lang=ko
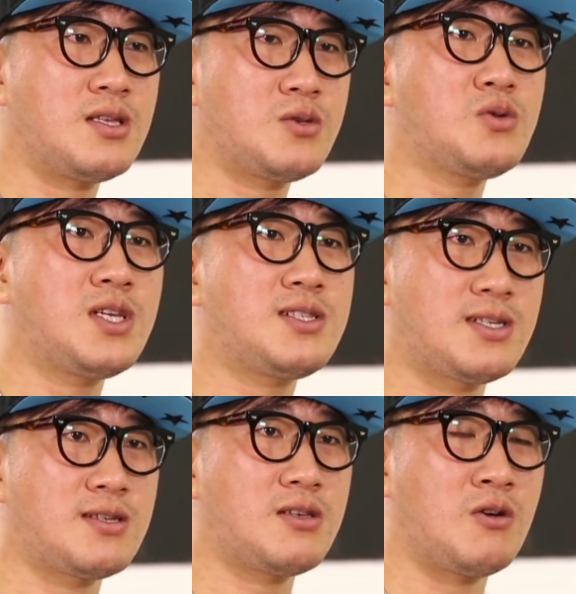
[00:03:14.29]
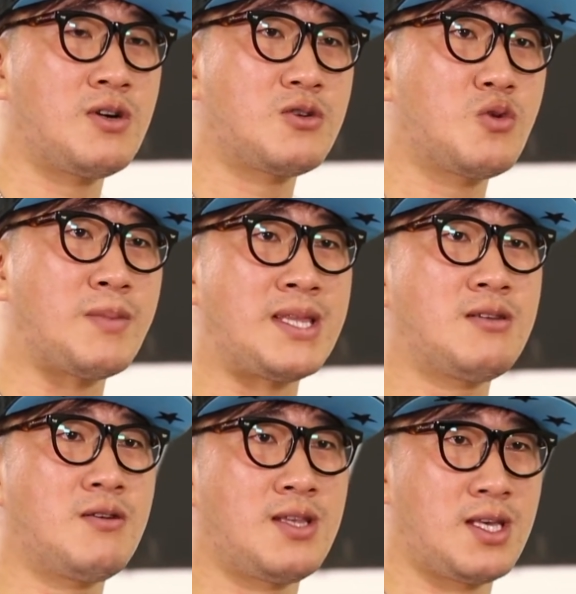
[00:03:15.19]
소재를 찾아서 영화를 꼭
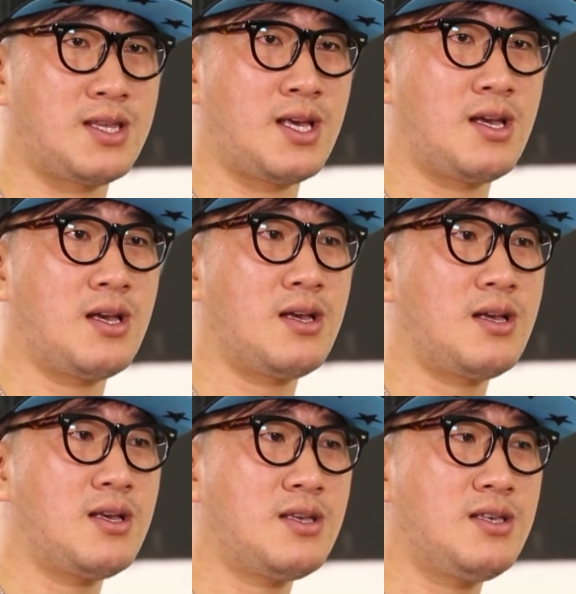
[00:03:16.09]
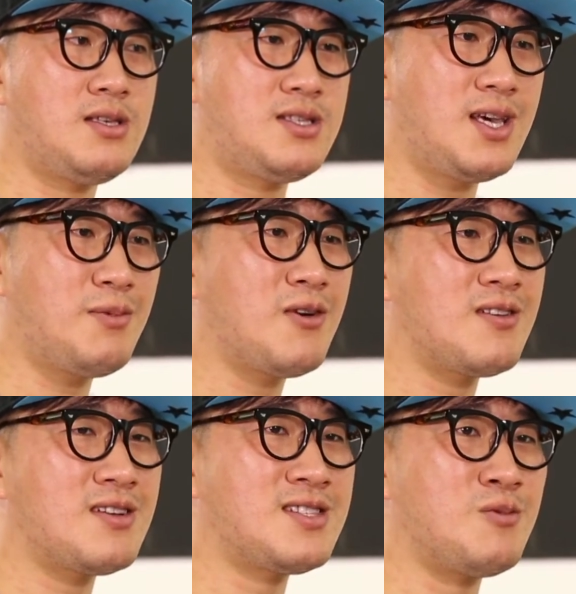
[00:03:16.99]
만들어야 되겠다. 이
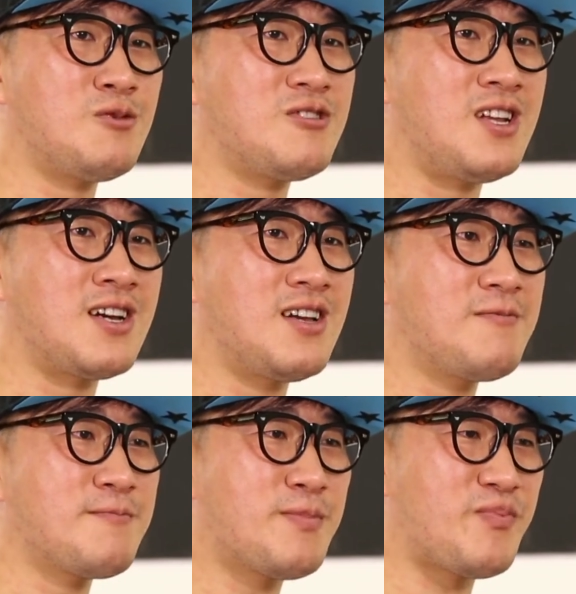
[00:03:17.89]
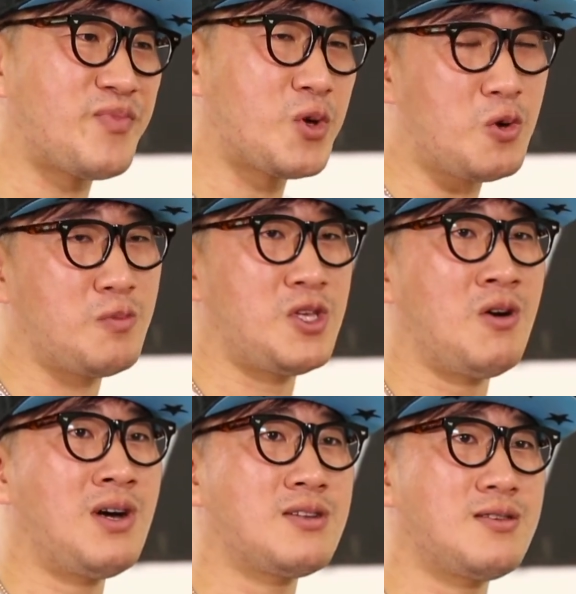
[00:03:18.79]
치해복권이라는 제목을 내가 꼭
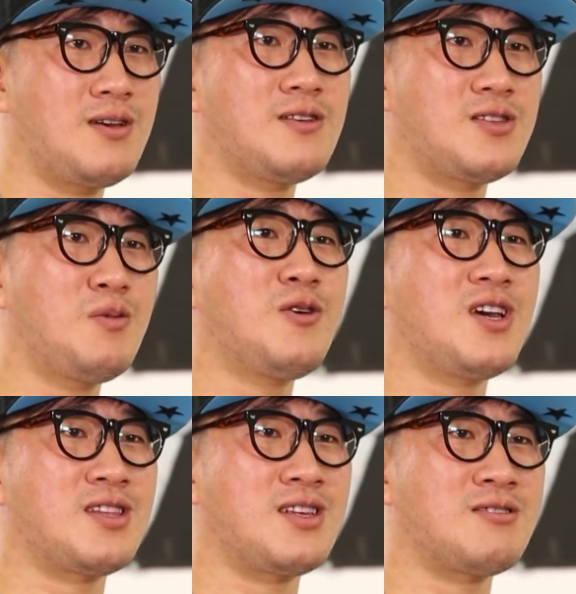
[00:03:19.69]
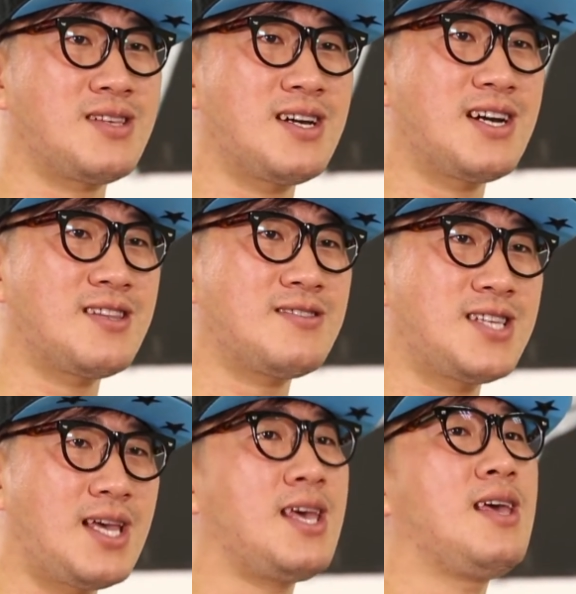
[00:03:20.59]
영화로 써, 써먹어야겠다라고 생각하던
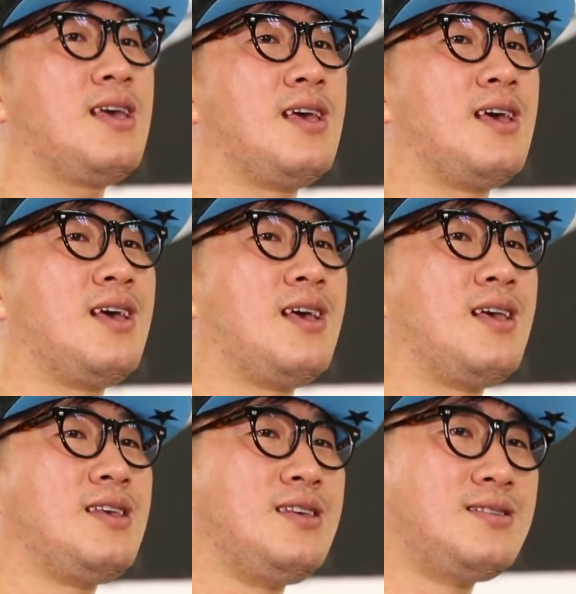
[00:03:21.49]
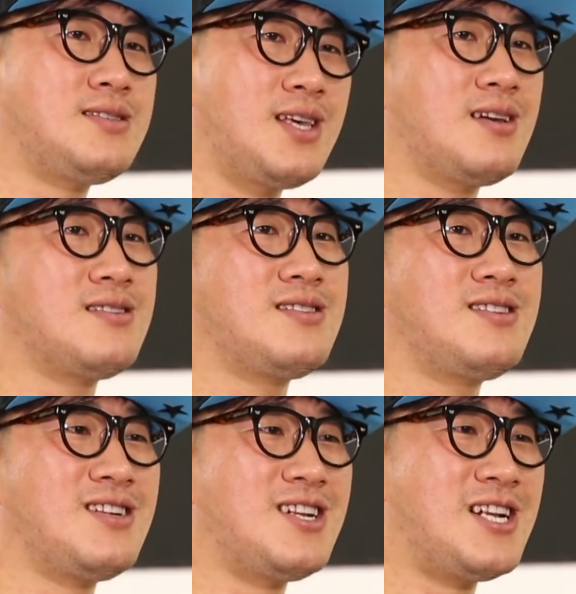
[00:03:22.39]
차에 이
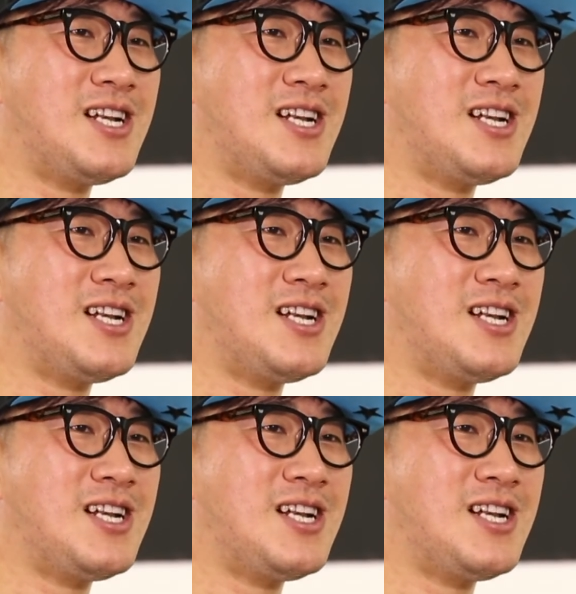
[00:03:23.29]
책을